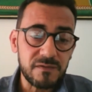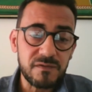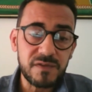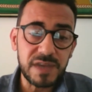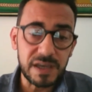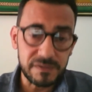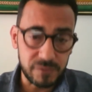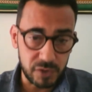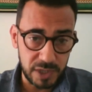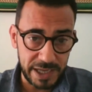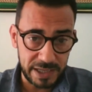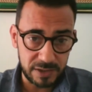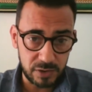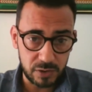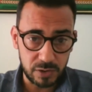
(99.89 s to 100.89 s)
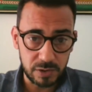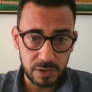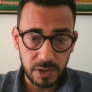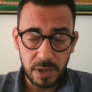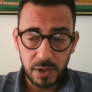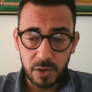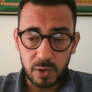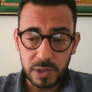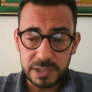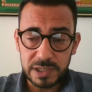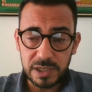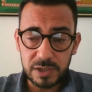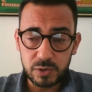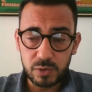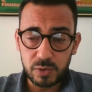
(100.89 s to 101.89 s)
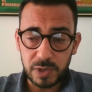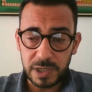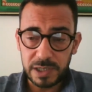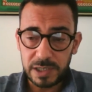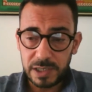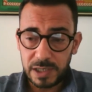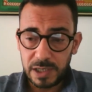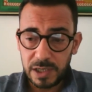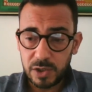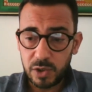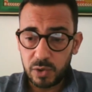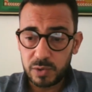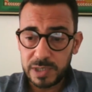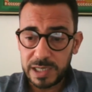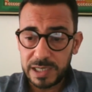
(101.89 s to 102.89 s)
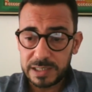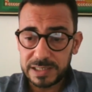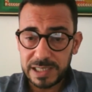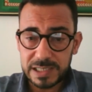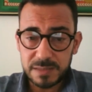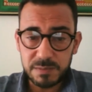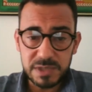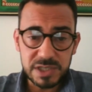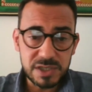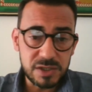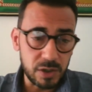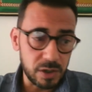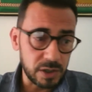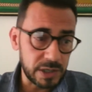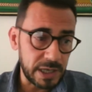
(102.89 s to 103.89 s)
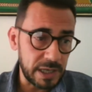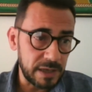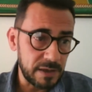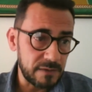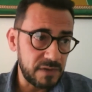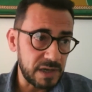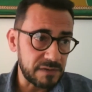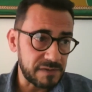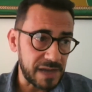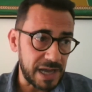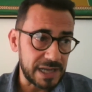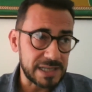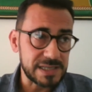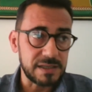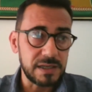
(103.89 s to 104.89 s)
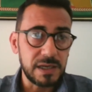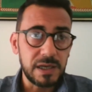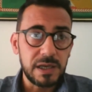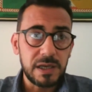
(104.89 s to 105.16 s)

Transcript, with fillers: via foglietto o addirittura con una trasmissione via fax.